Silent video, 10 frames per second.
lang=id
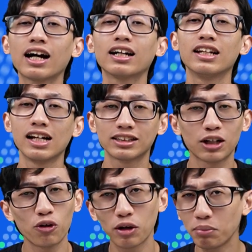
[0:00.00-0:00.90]
akan dilacak
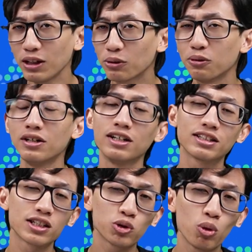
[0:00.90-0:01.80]
oleh Pintu
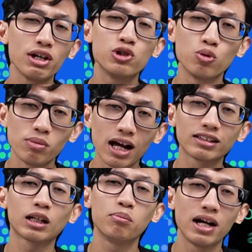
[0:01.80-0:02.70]
sesuai jumlah
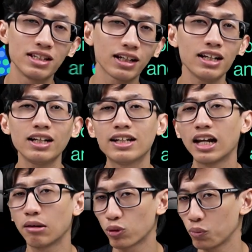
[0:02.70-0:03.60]
terbanyaknya
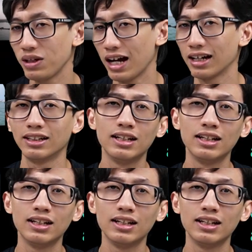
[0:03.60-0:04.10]
dalam rupiah.